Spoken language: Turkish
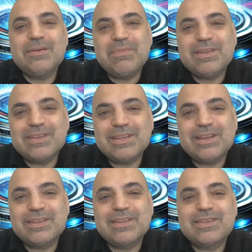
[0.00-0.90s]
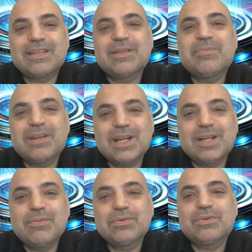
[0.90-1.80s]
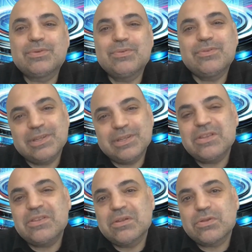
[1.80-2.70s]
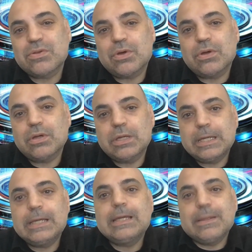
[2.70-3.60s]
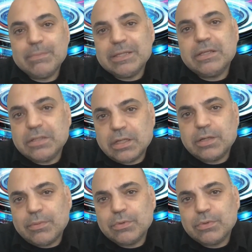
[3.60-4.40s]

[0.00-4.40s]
yapay zeka destekli bir arama motoru üzerinde çalışıyor. Meta'nın arama